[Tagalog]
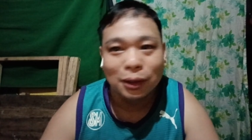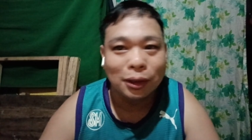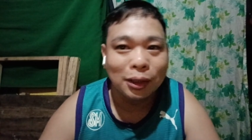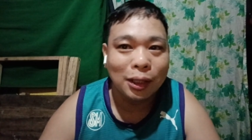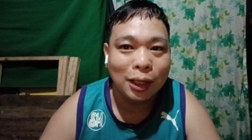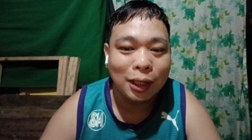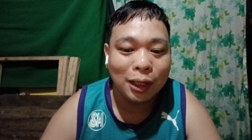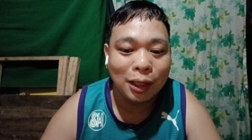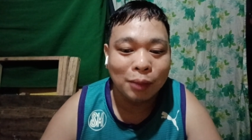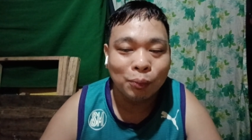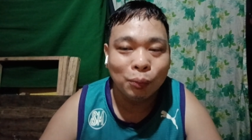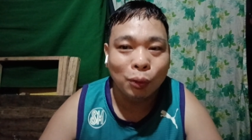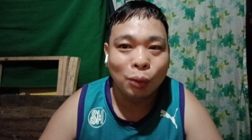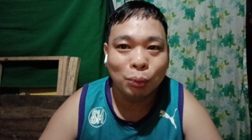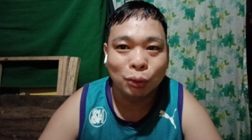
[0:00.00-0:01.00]
na ang
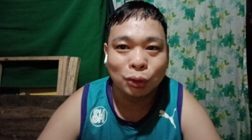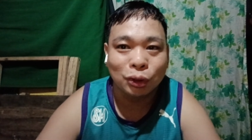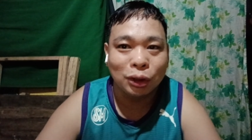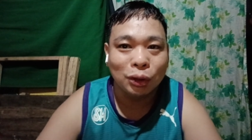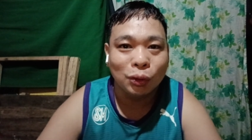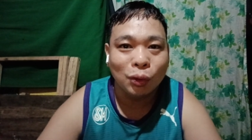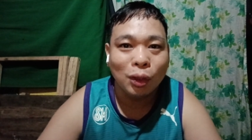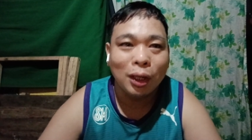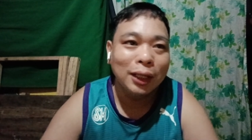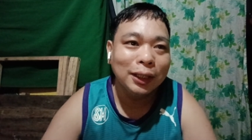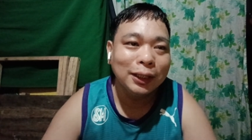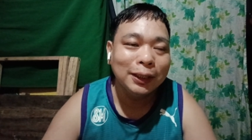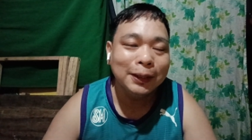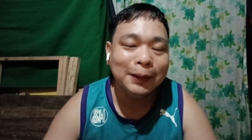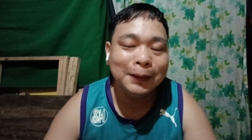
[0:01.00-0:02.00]
purpose nito
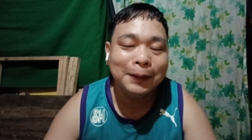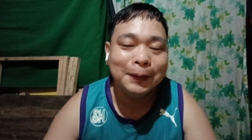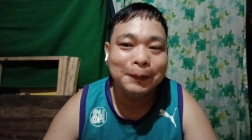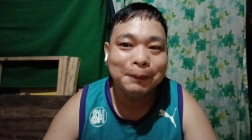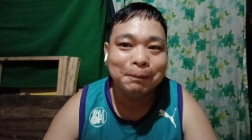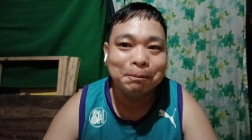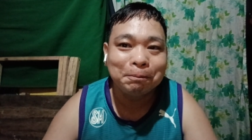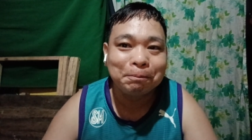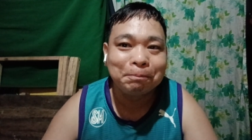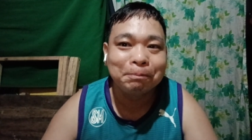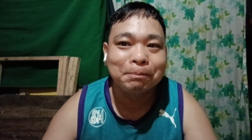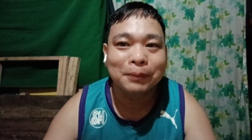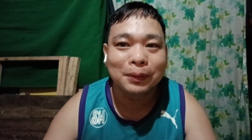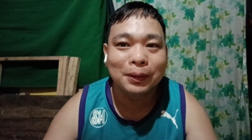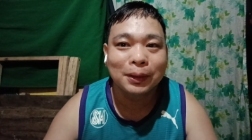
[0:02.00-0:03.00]
ay
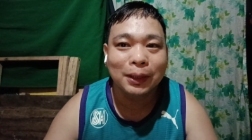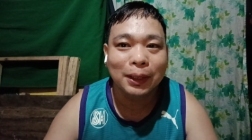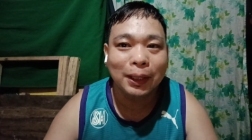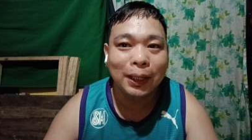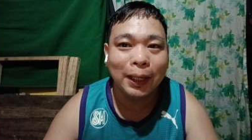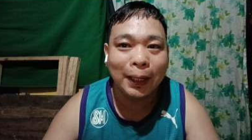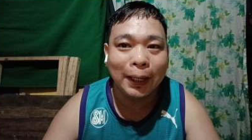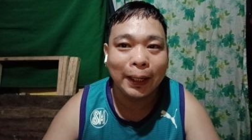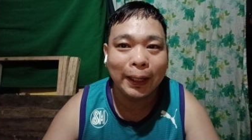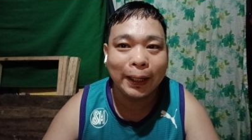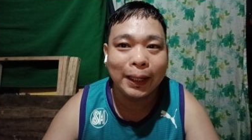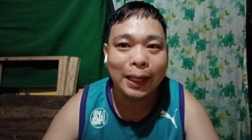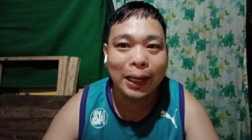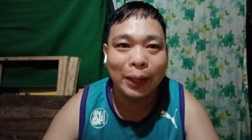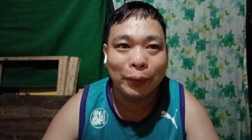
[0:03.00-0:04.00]

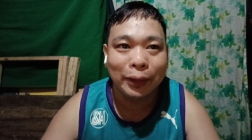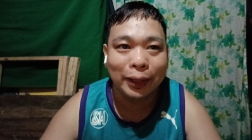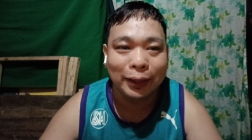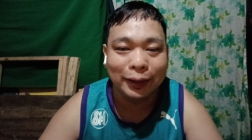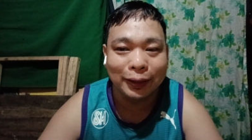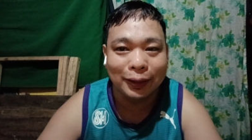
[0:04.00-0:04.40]
ireregalo na.